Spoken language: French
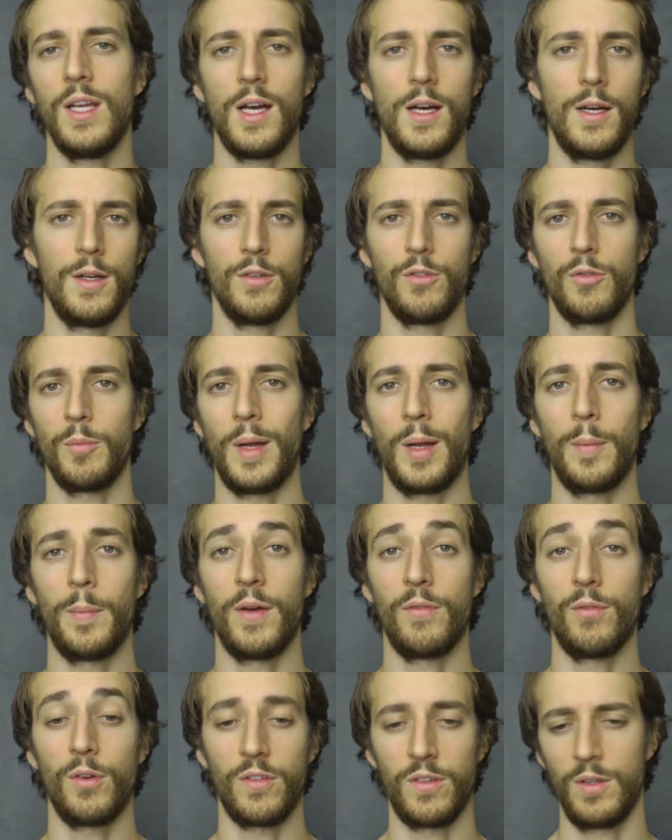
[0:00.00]
Hein. Je ne parle
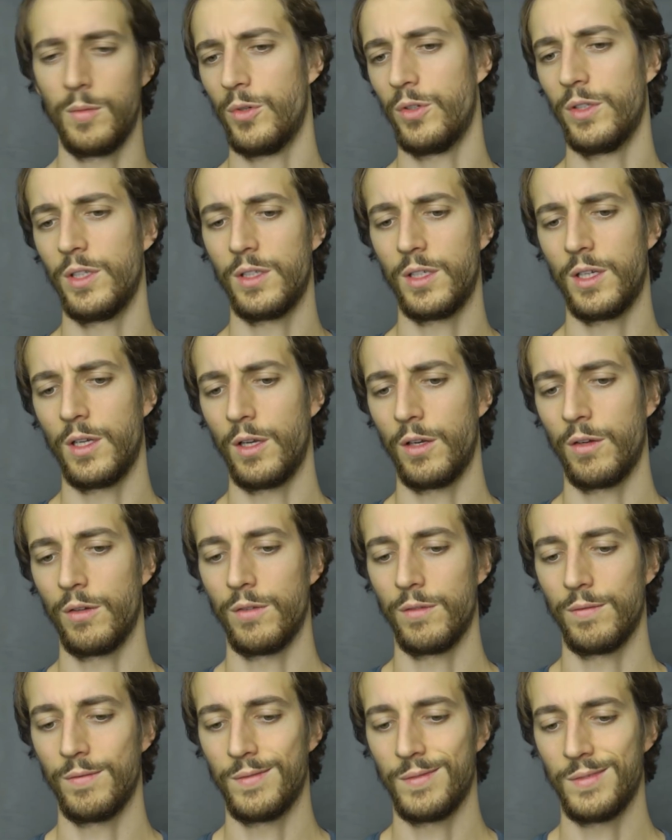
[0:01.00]
pas forcément d'être
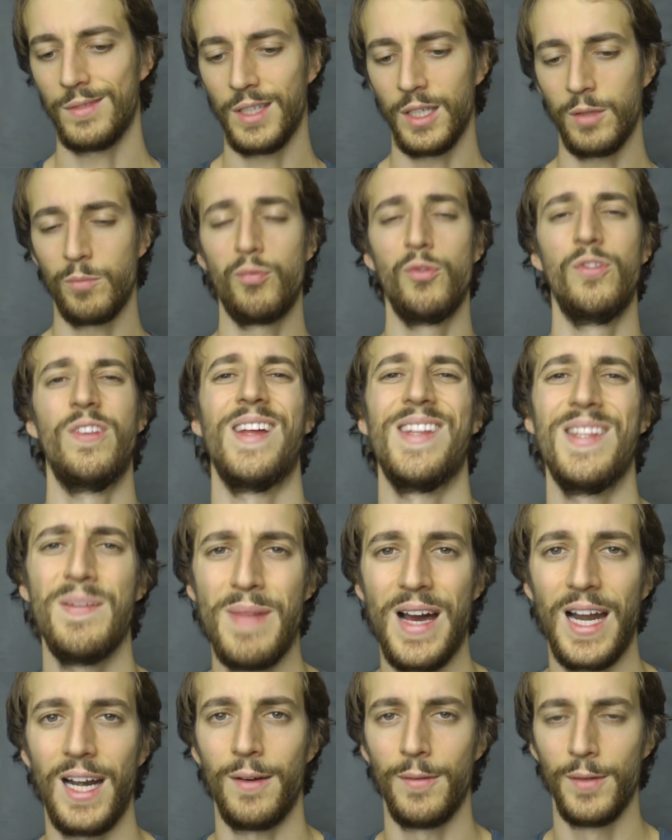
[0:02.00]
plus
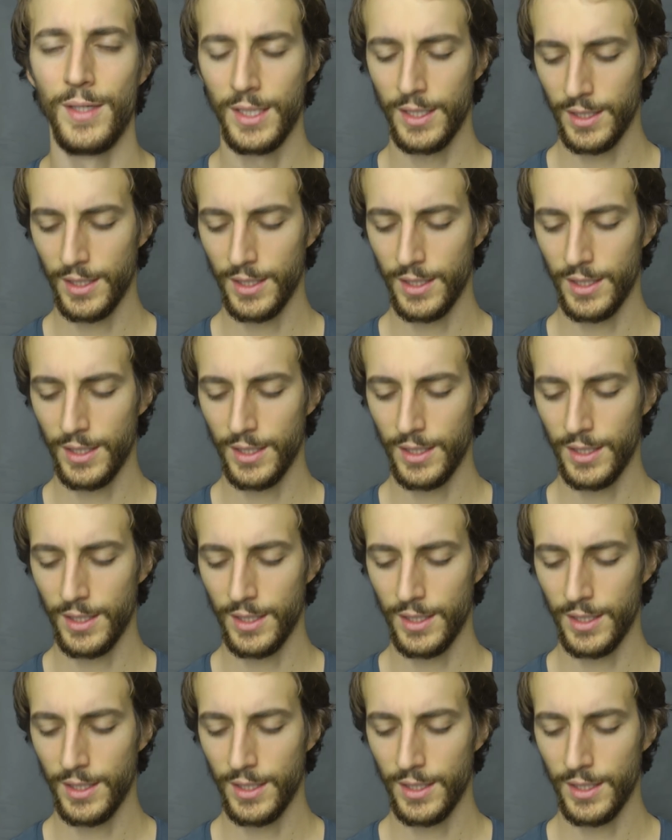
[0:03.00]
animal.